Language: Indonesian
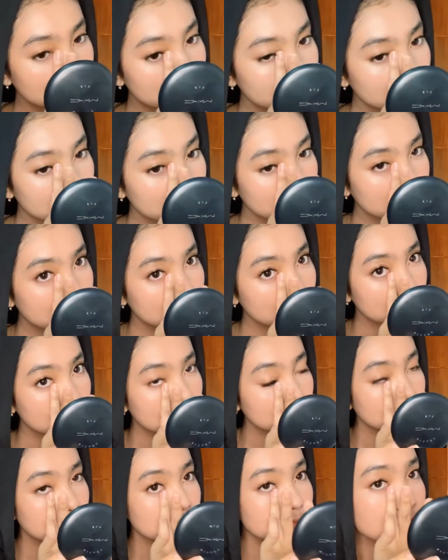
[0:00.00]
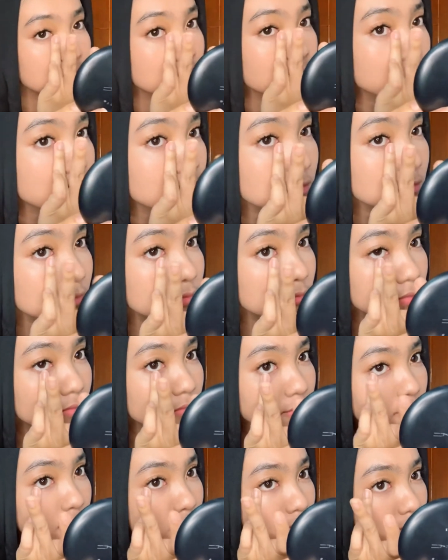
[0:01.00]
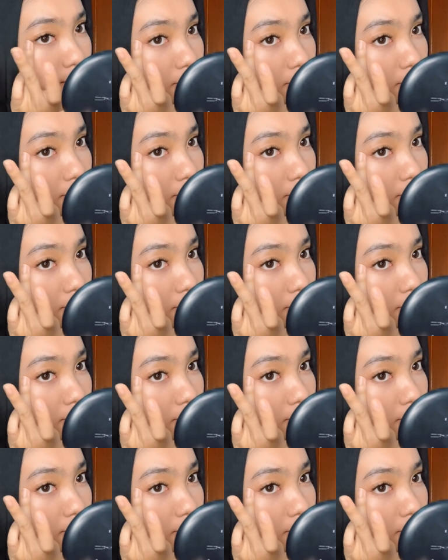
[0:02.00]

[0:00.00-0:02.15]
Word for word: biar aman aja gitu dipakai setiap